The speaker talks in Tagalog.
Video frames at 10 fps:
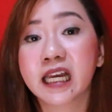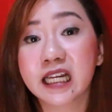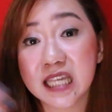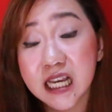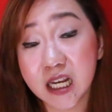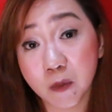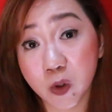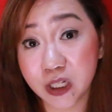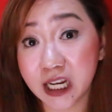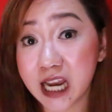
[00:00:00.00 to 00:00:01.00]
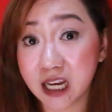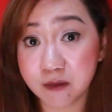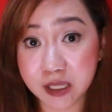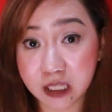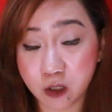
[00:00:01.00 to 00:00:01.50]
kasi alam ko na
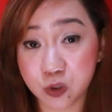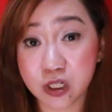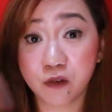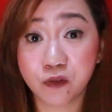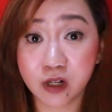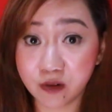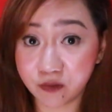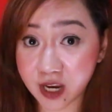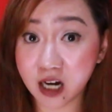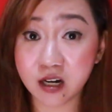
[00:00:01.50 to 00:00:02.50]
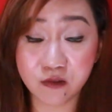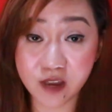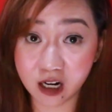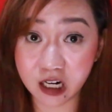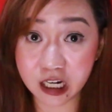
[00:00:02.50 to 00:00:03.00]
gagamitin ko siya for a very,
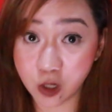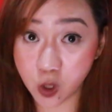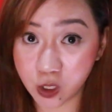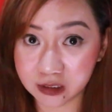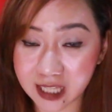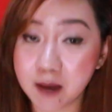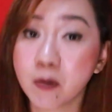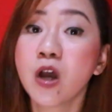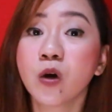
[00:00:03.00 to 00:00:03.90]
very long time.